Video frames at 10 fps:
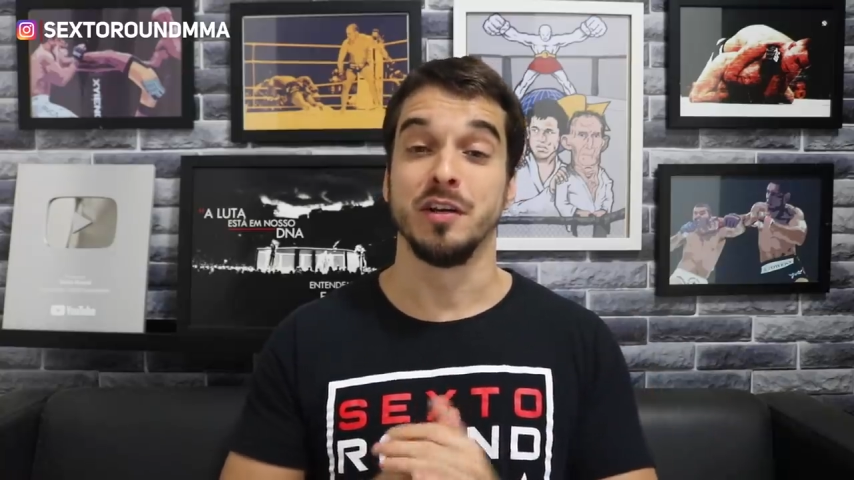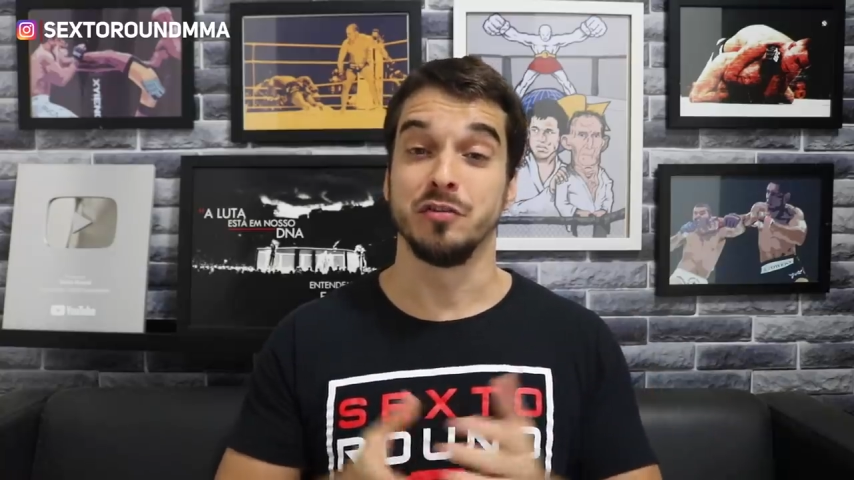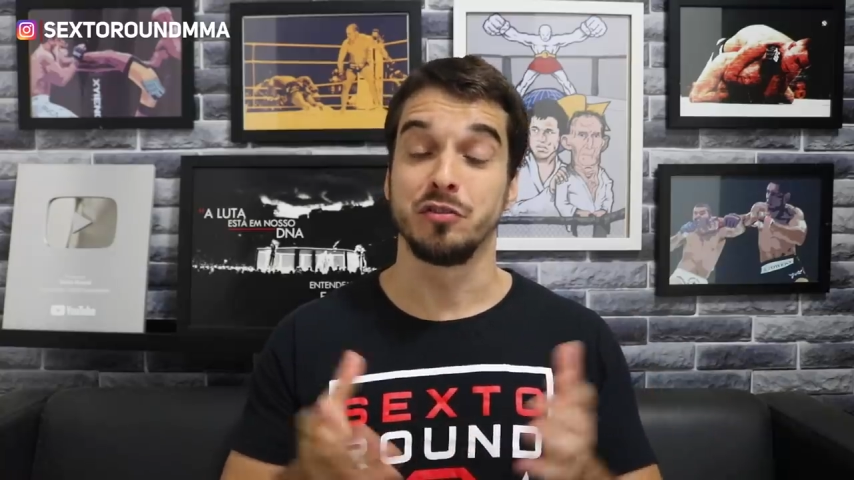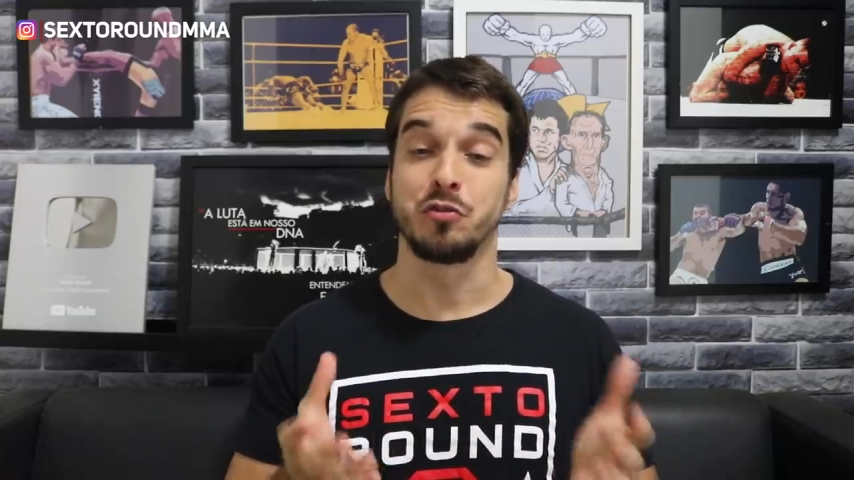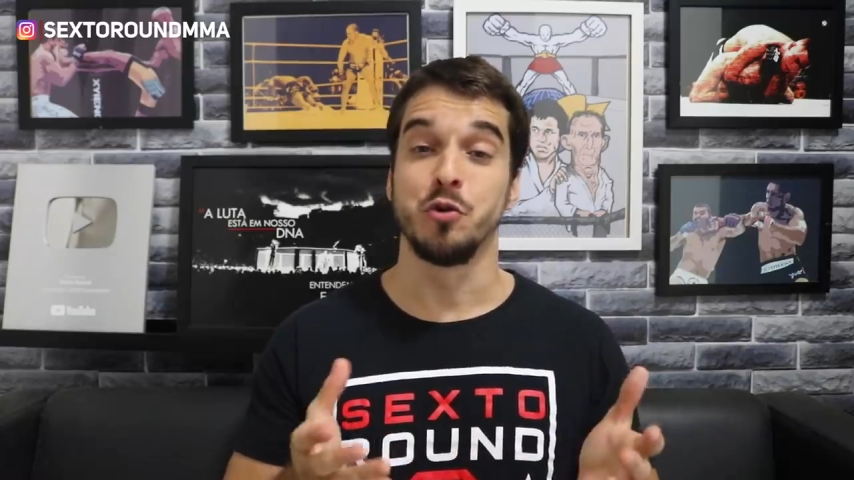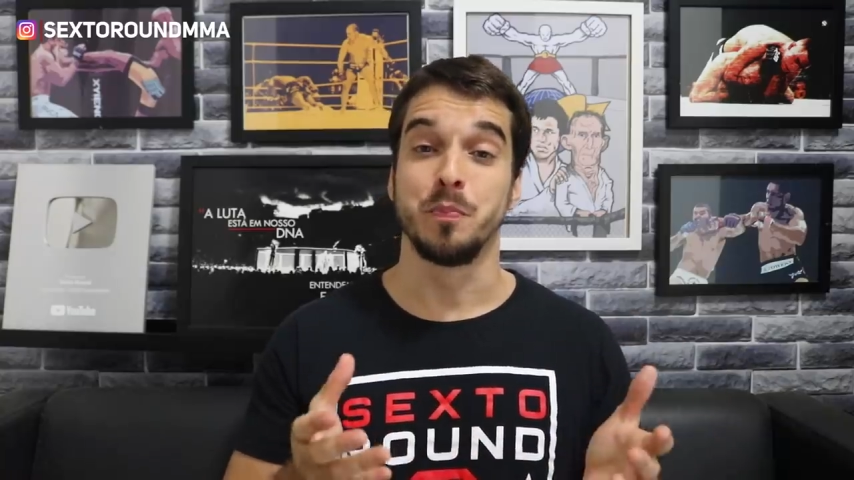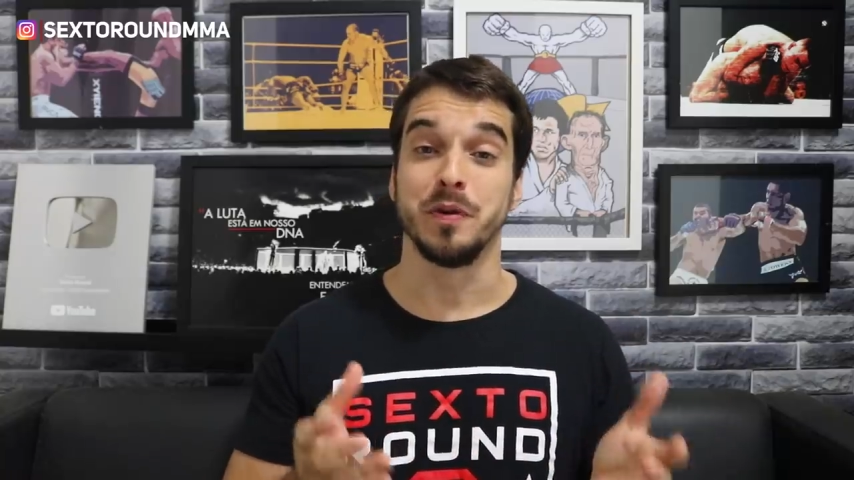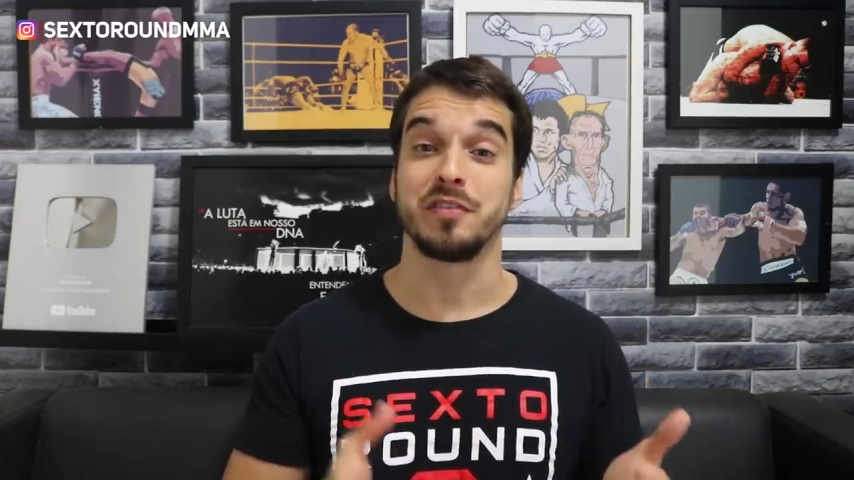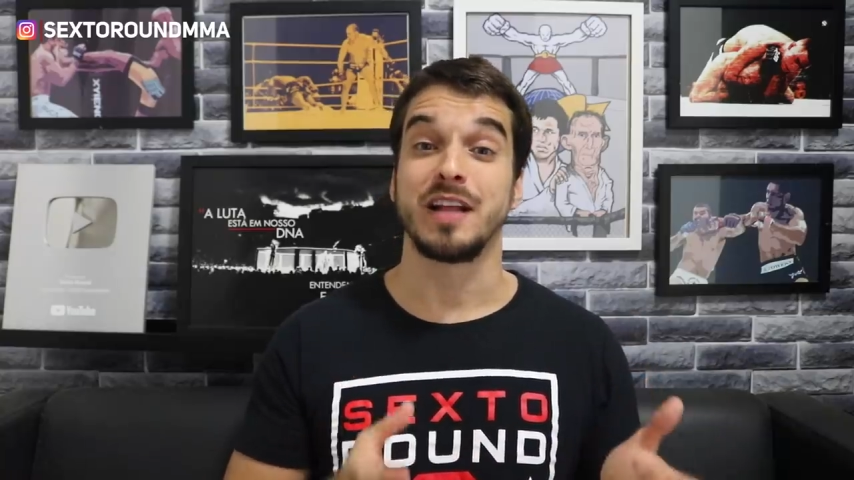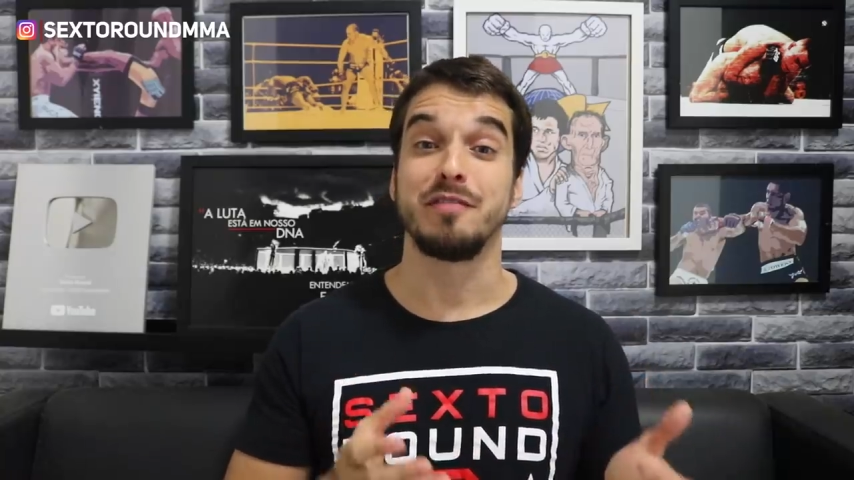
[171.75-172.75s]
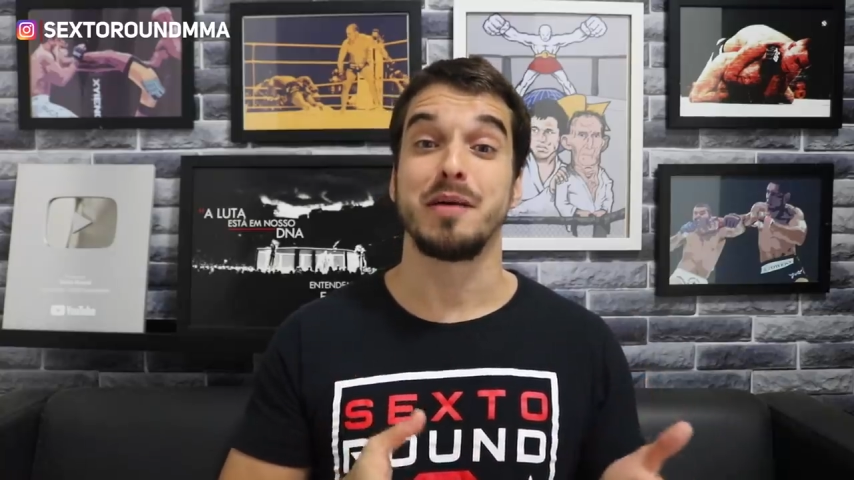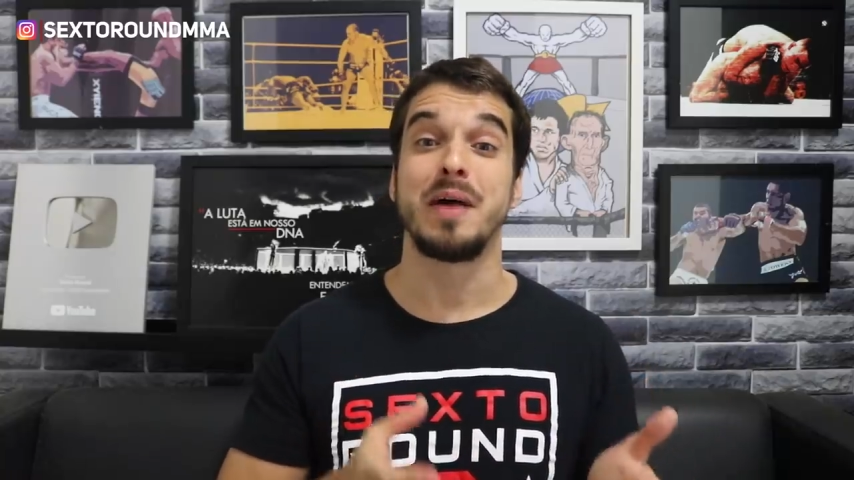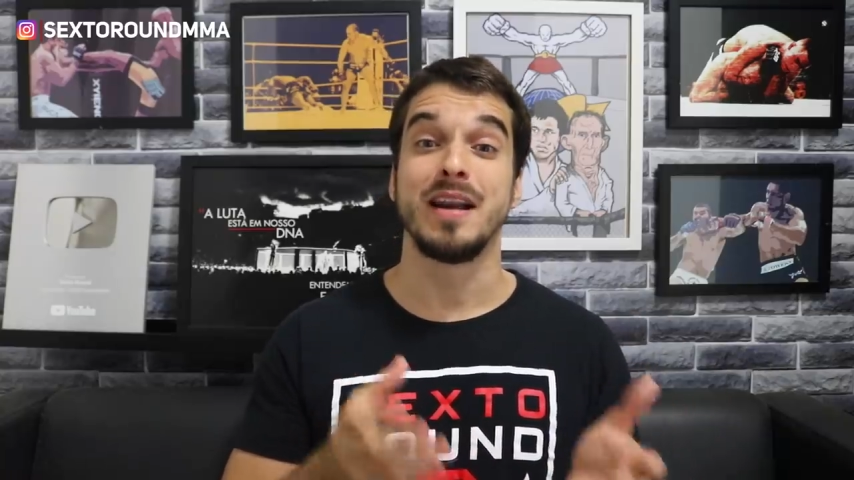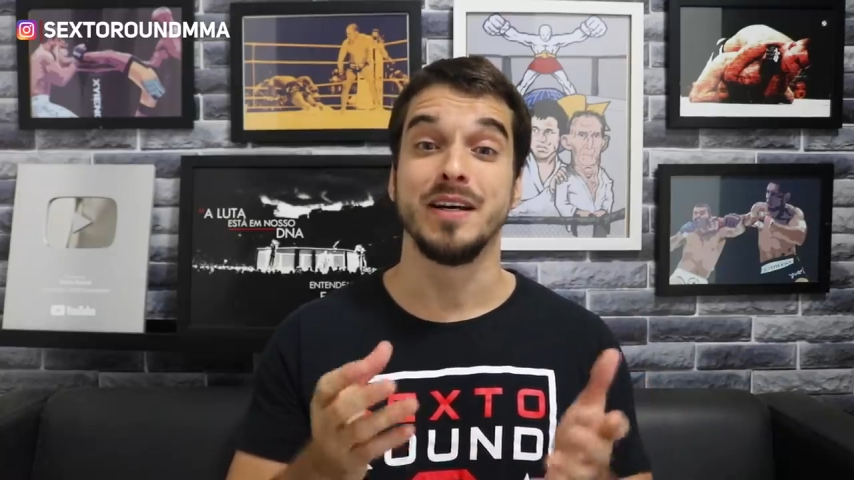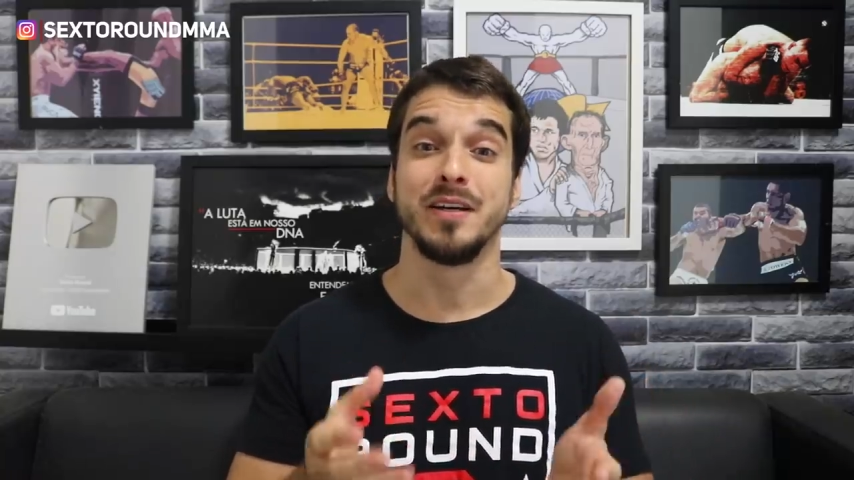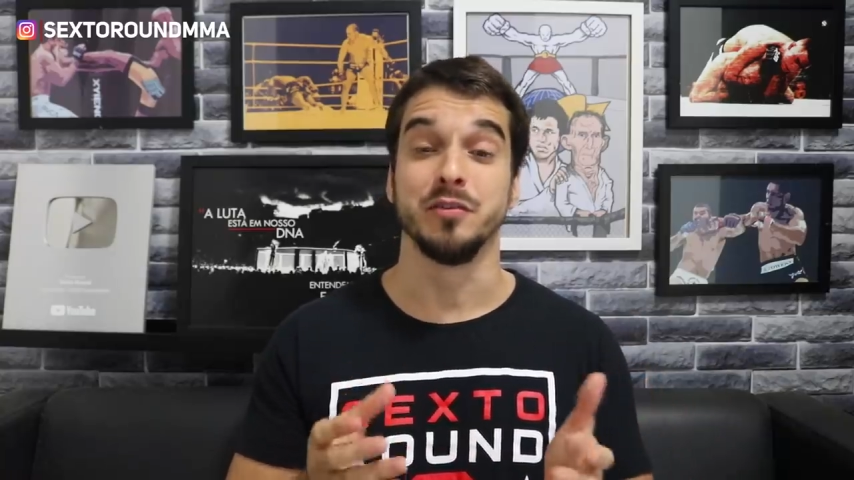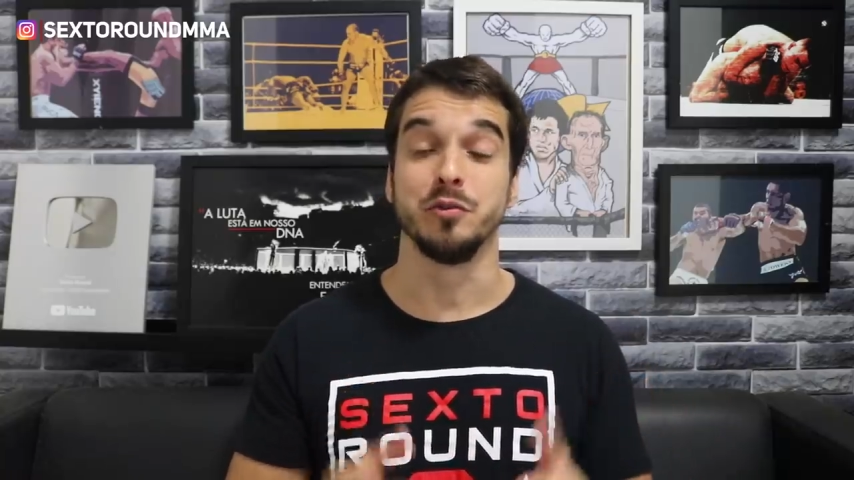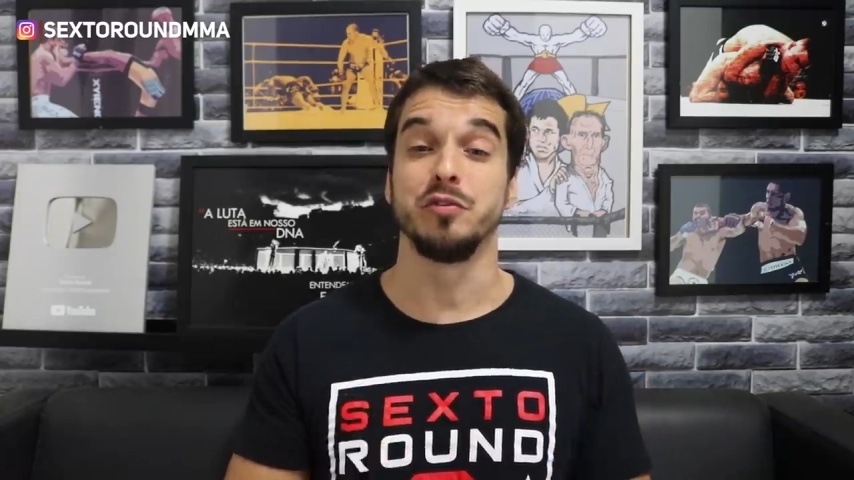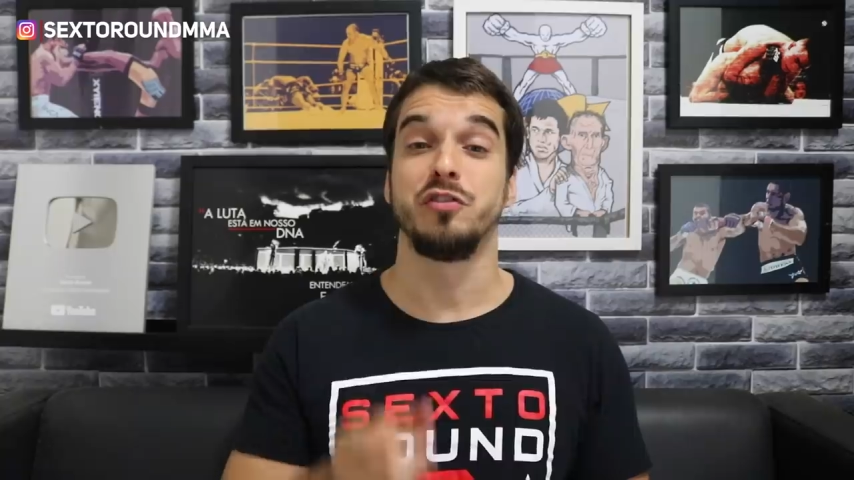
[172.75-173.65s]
Desculpe, estava malhando.